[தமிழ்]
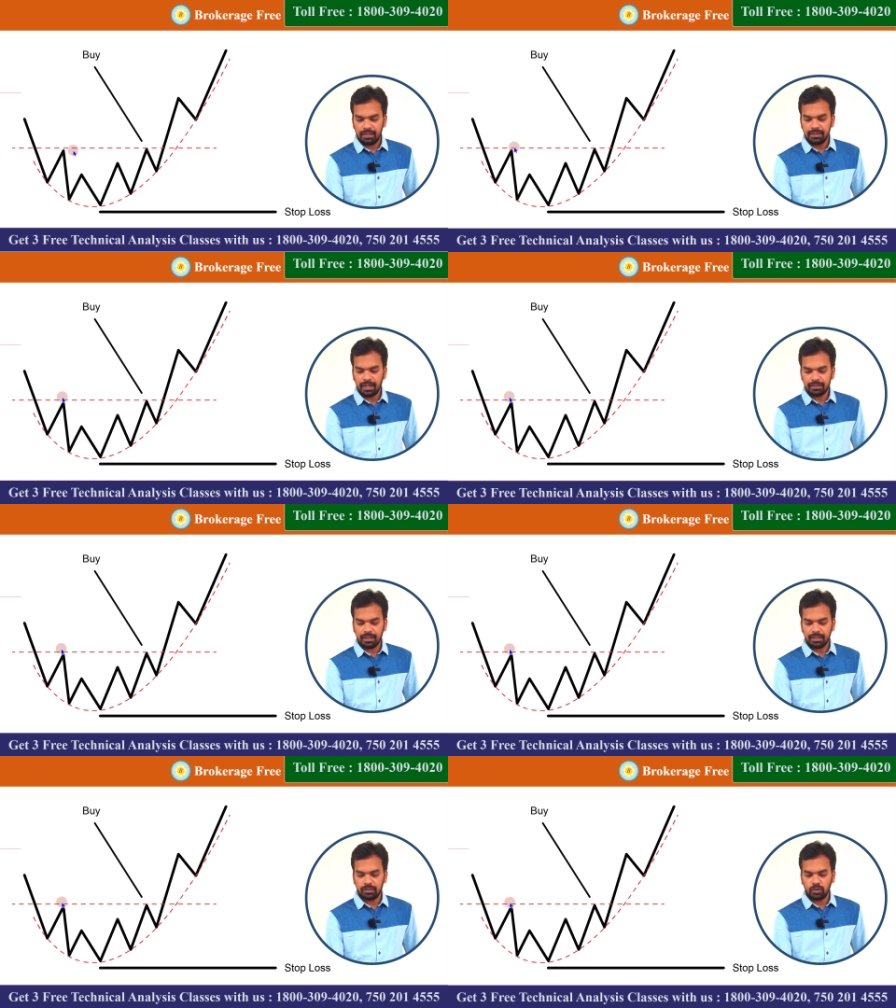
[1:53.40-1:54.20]
இந்த
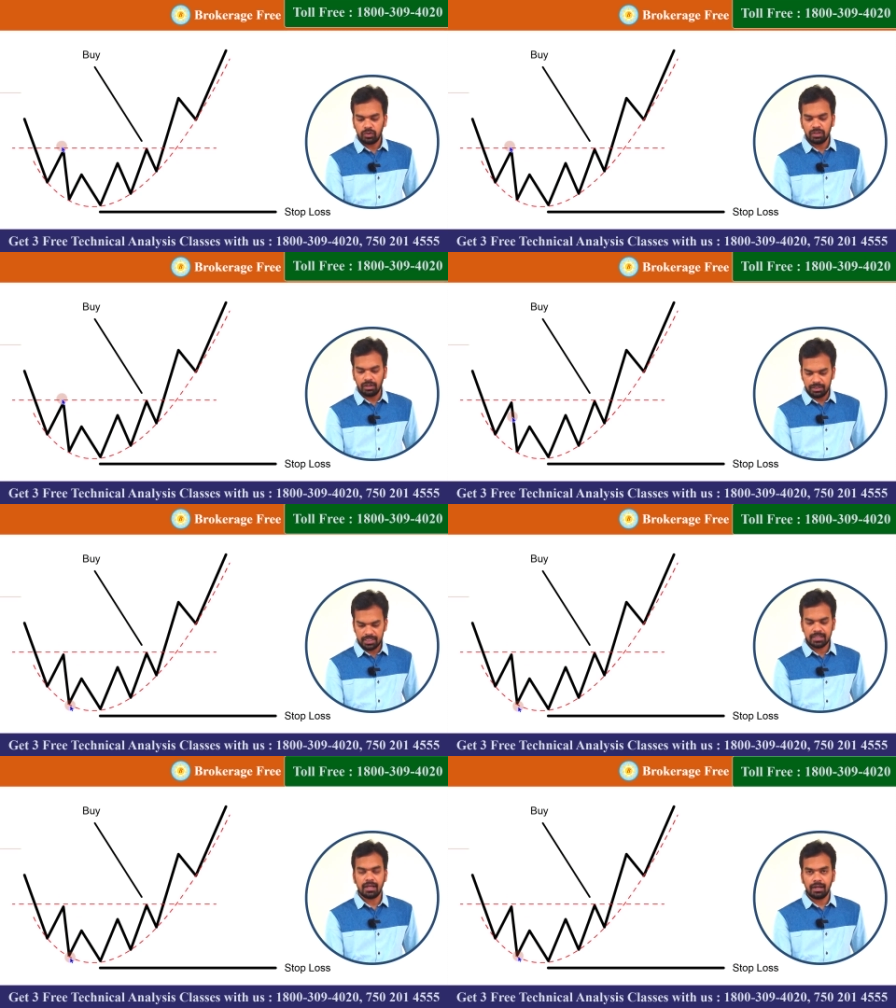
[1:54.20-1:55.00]
இடத்துல தான் தொட்டு
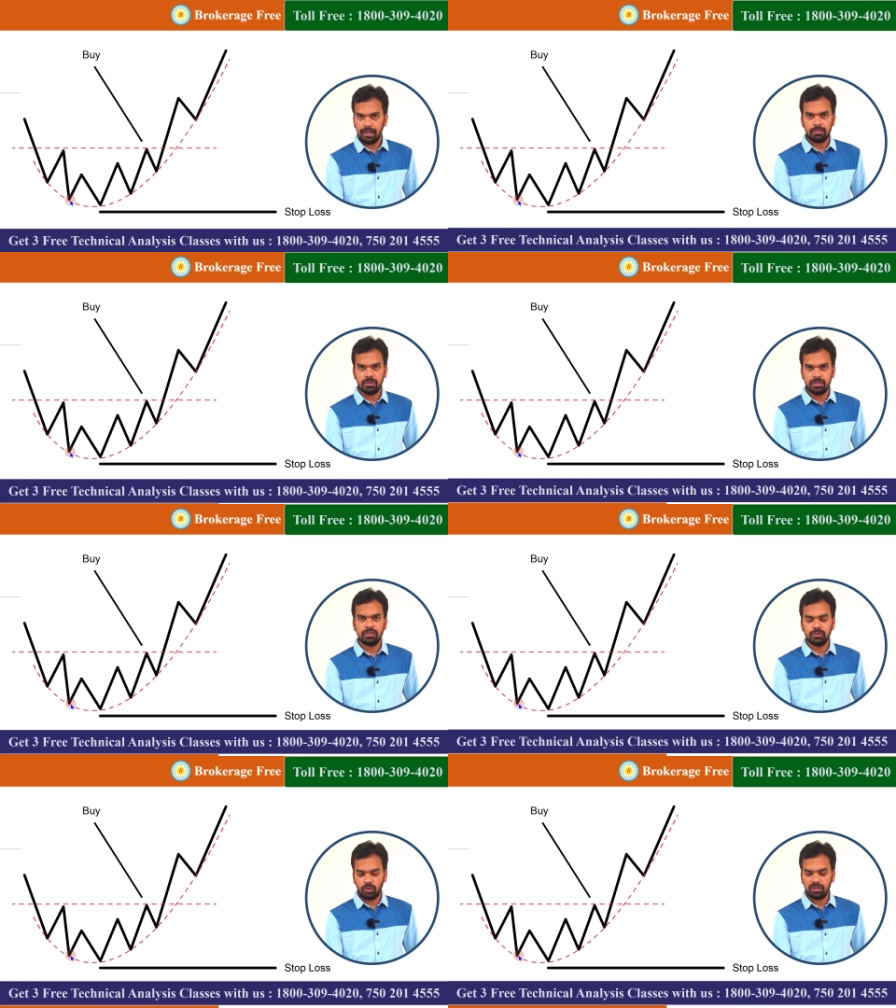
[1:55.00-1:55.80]
ரிஜெக்ட் ஆக ஆரம்பிச்சிச்சு
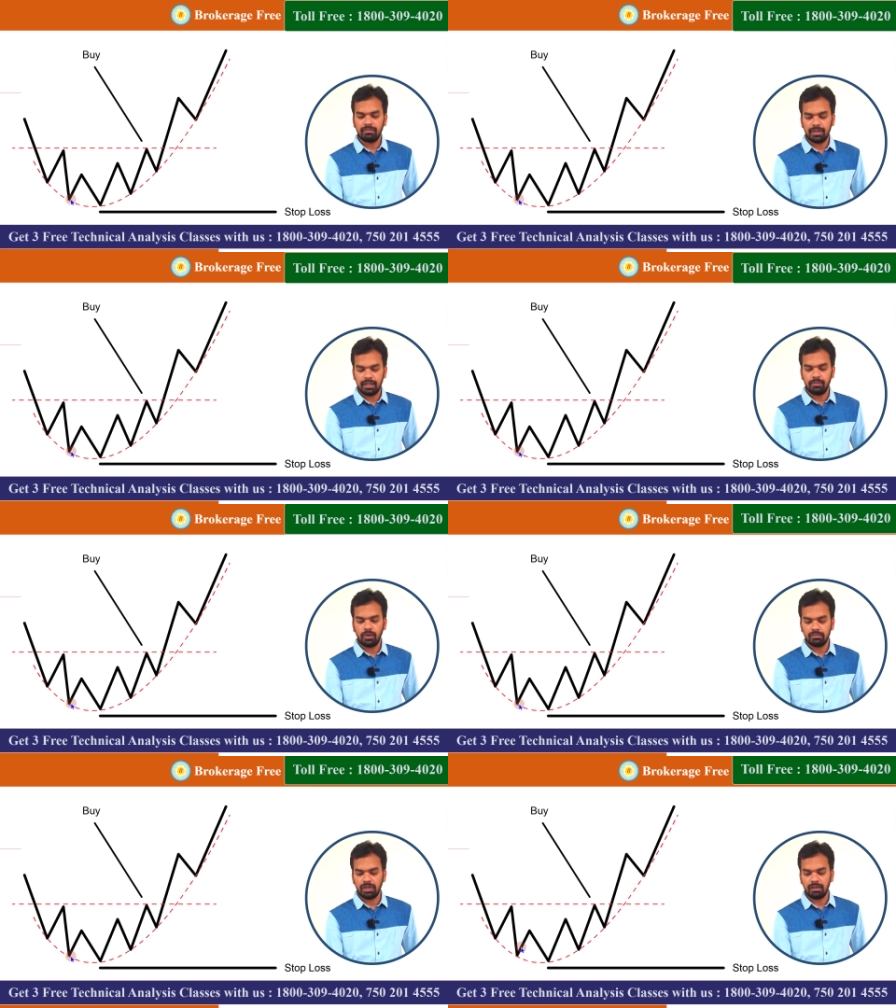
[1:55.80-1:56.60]
தொடர்ந்து மேலே
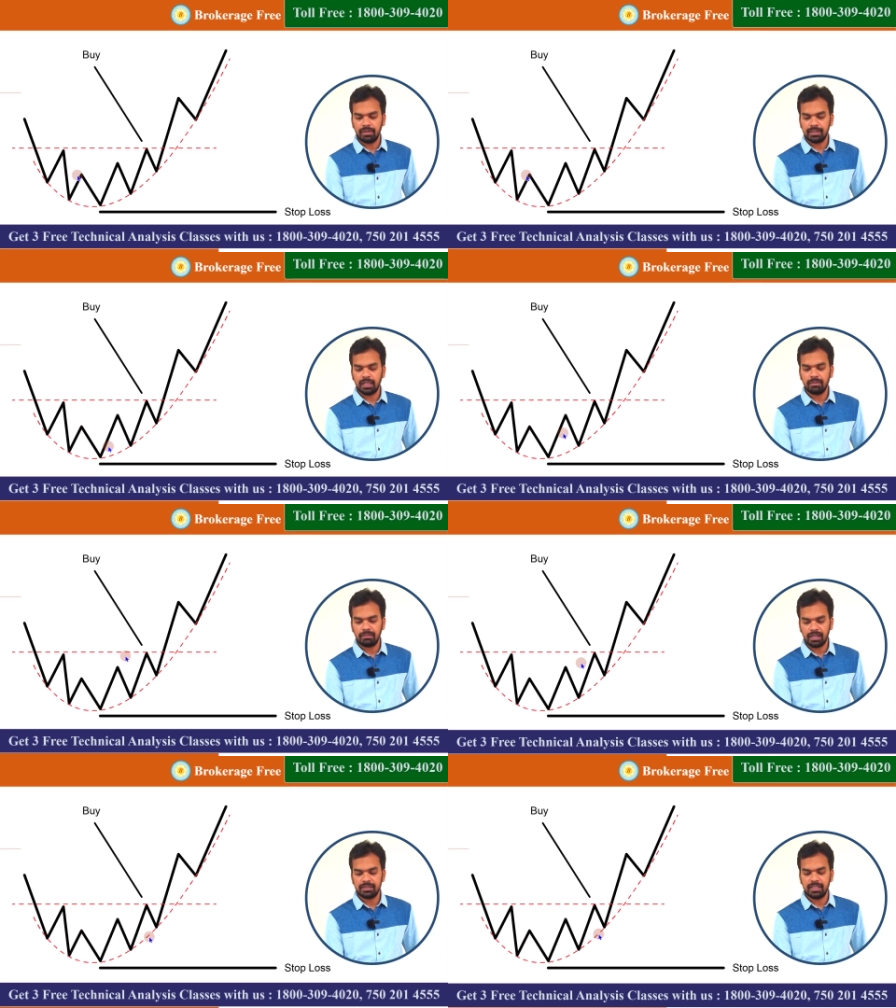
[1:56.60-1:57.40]
போக முடியாமல்
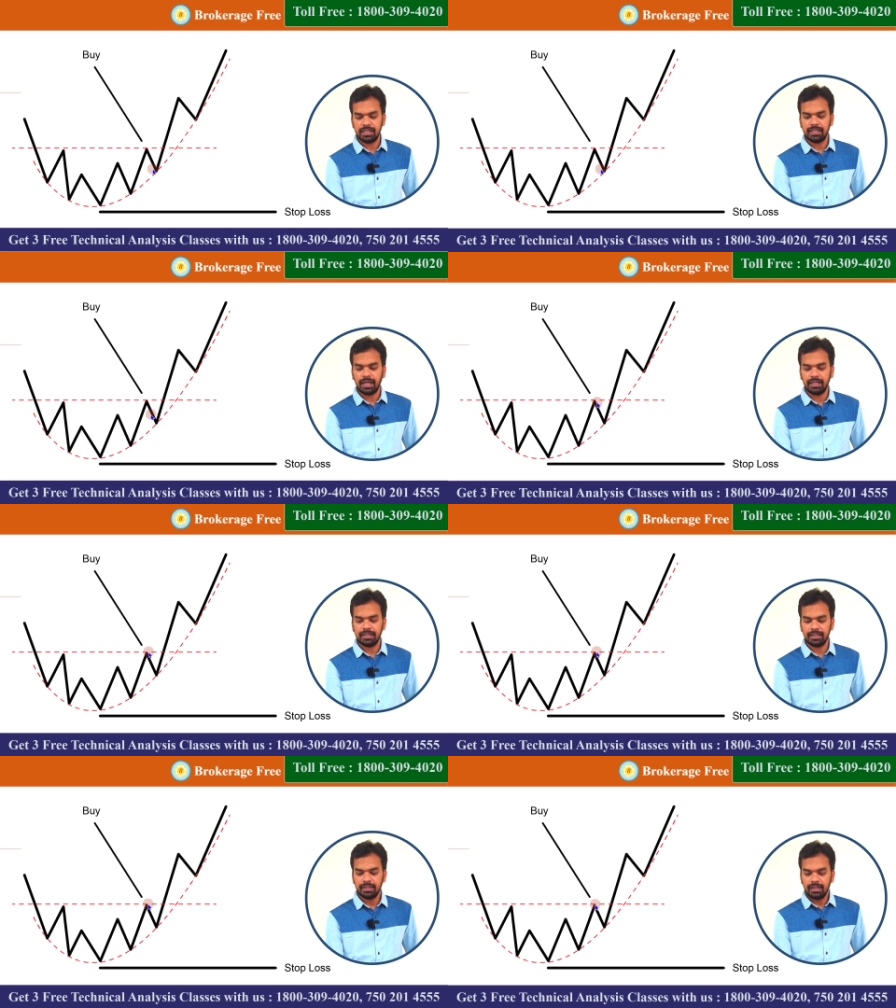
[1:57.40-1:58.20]
அதுக்கப்புறம் கன்சல்டேட் ஆகிட்டு